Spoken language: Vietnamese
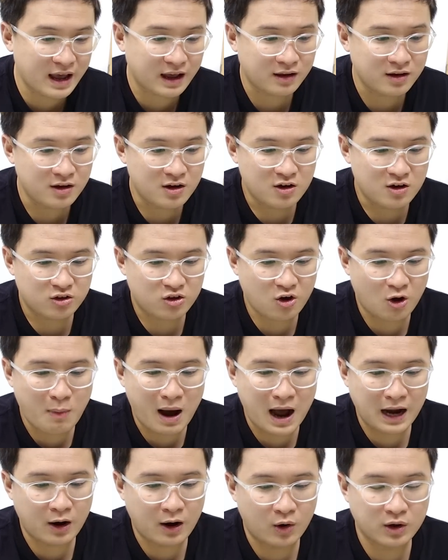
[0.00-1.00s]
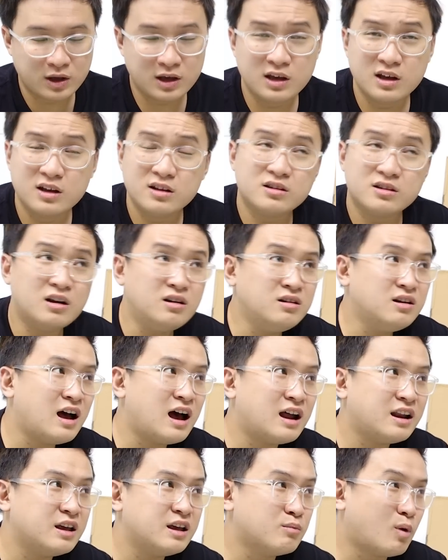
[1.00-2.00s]
ngàn cho ba đôi tính
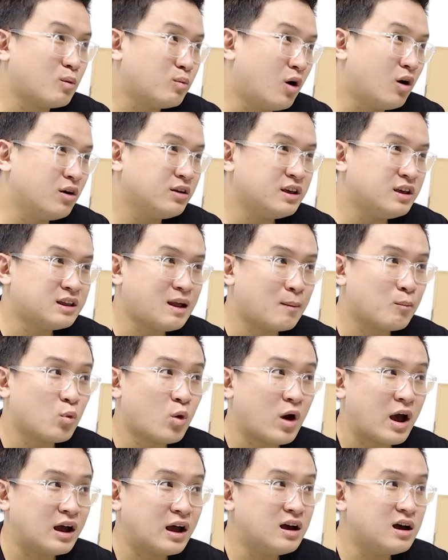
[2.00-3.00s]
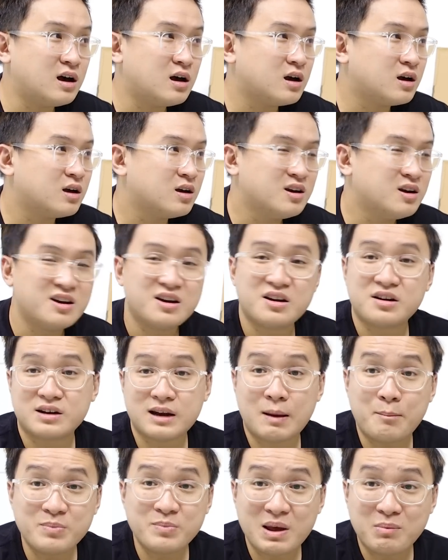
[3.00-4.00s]
ra thì một đôi chỉ tầm khoảng ờ,
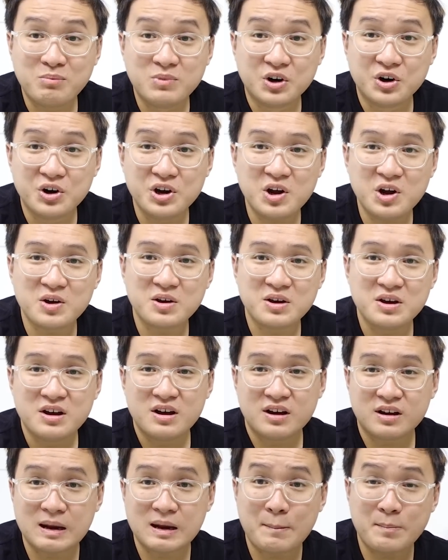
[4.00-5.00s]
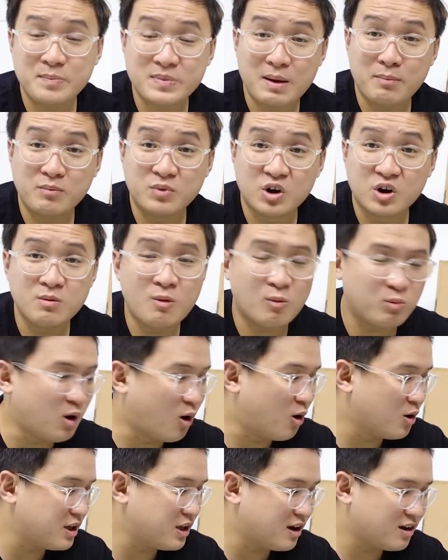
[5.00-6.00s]
năm trăm rưỡi thôi năm trăm rưỡi một
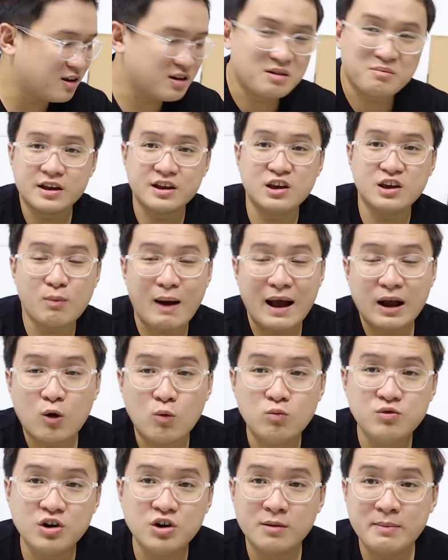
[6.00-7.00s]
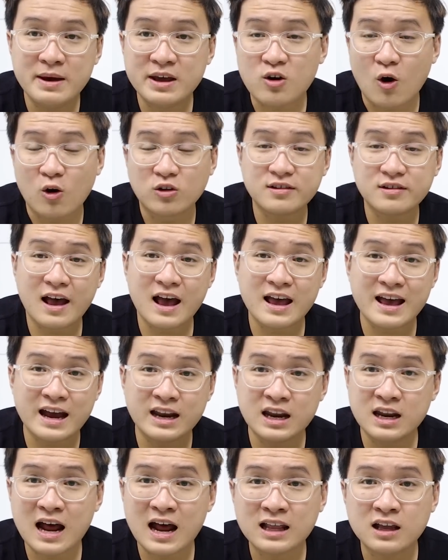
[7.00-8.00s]
đôi nha khi như bạn cũng chưa biết chọn size
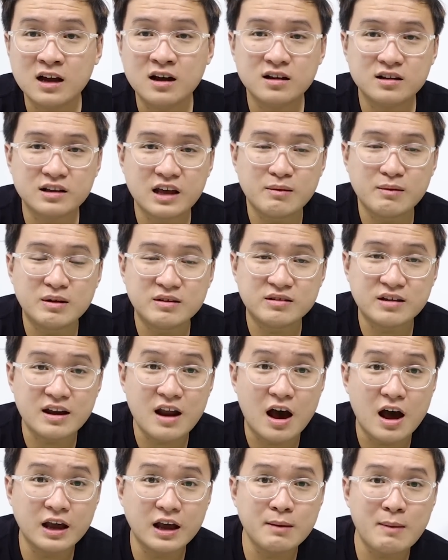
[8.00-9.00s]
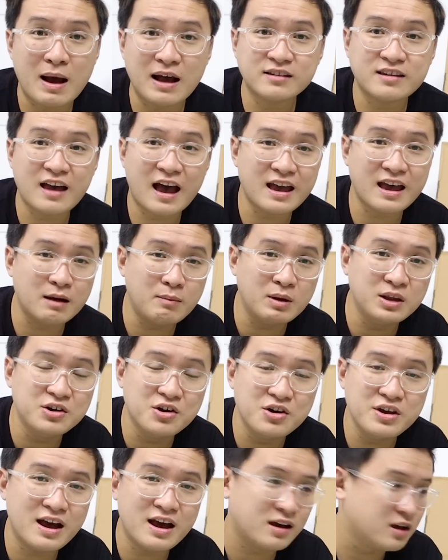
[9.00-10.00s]
Adidas á, thì mình sẽ để cái bảng size ở bên
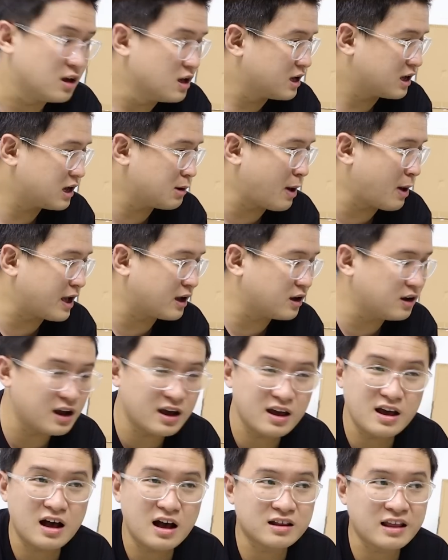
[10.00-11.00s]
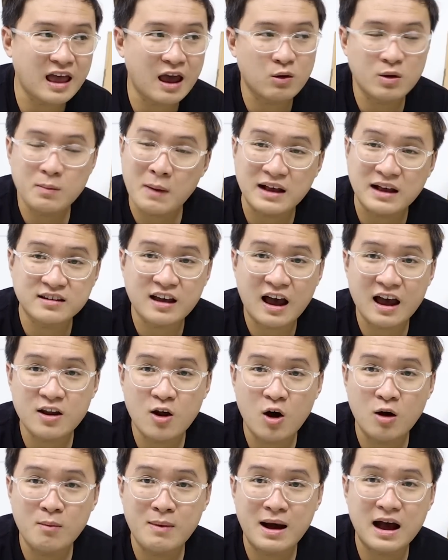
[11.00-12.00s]
dưới nha các bạn có thể ờ, theo cái bảng size
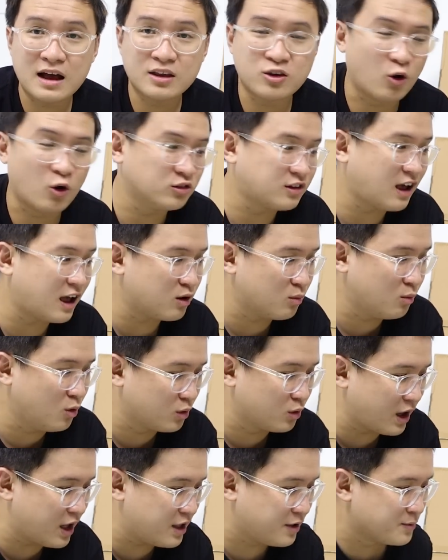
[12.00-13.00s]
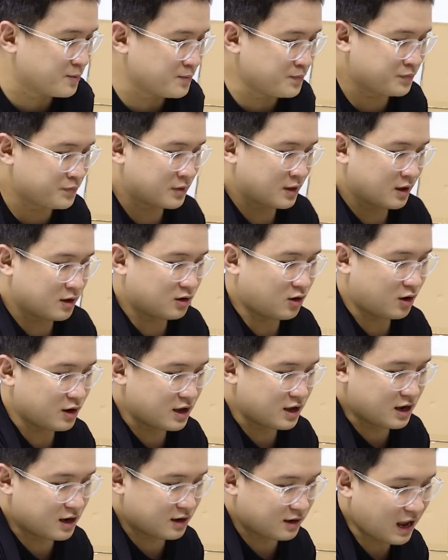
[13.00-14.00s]
đó mà chọn size cũng ok rồi
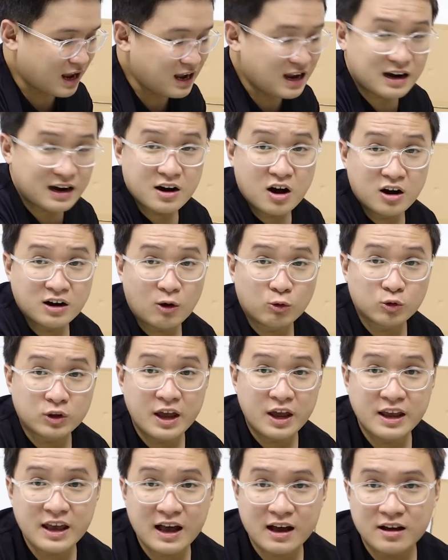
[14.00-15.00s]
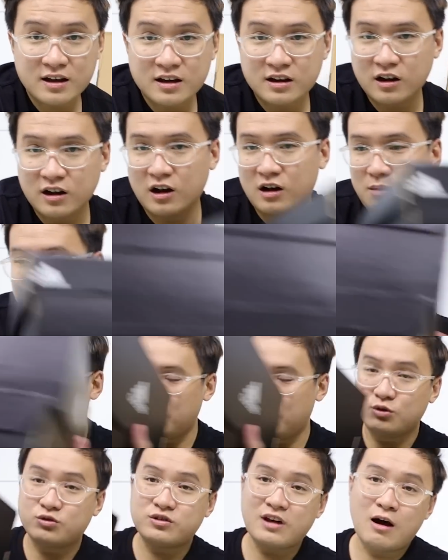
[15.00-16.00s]
đây là đơn đầu tiên nha đó một
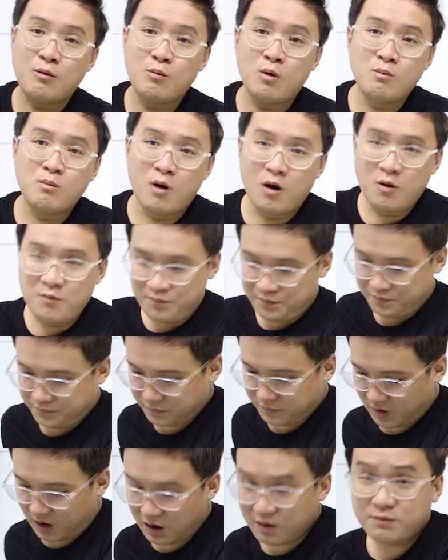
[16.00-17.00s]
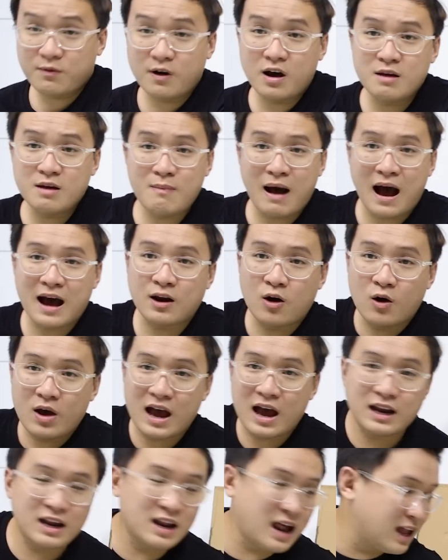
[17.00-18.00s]
triệu sáu bốn bốn với ba đôi
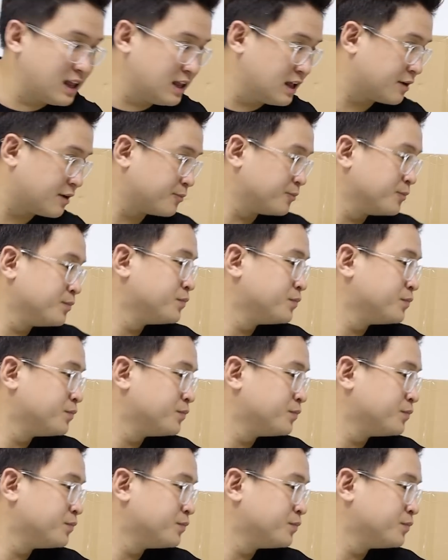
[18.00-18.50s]
adidas nè